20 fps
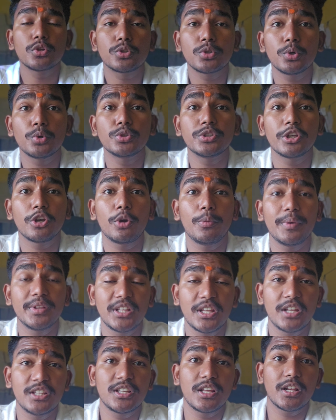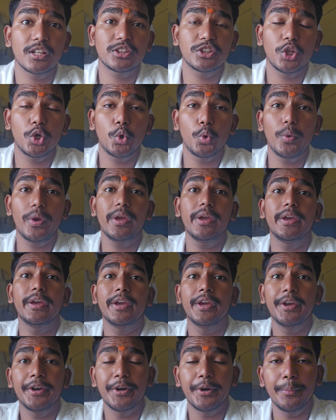सो उसी को मद्देनजर रखते हुए
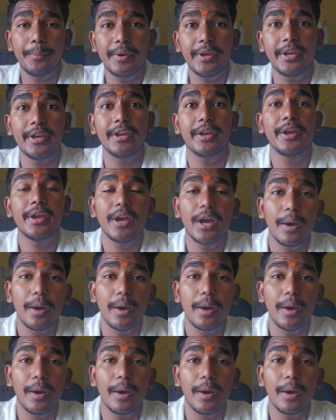हमें